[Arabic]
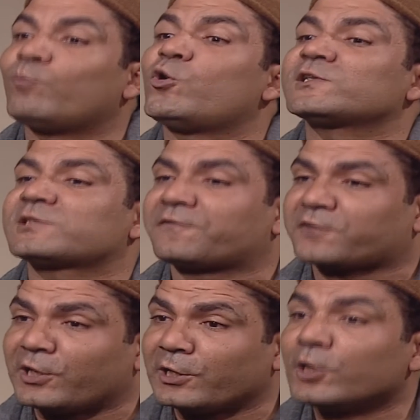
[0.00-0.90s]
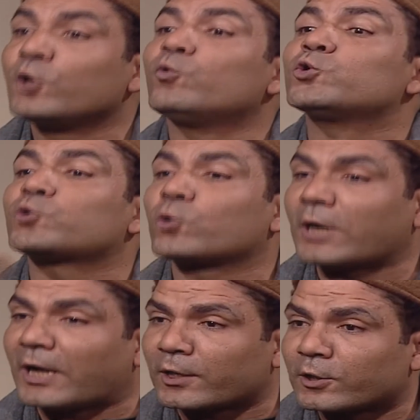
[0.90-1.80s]
وموظفين
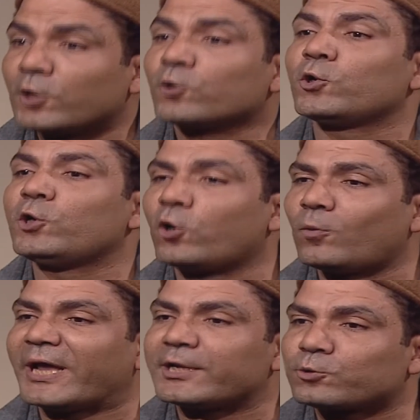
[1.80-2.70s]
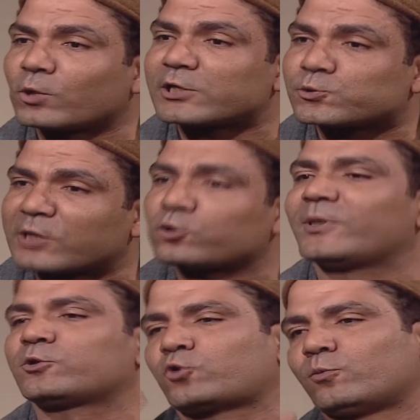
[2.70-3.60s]
وتجار كلهم هيدوك
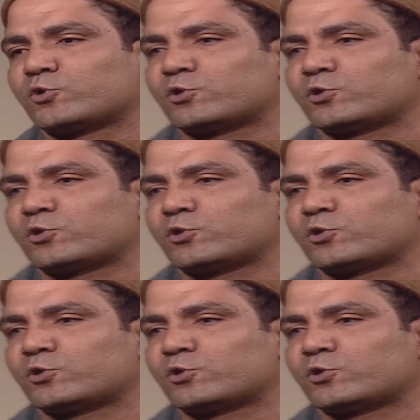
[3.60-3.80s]
اصواتهم يا دكتور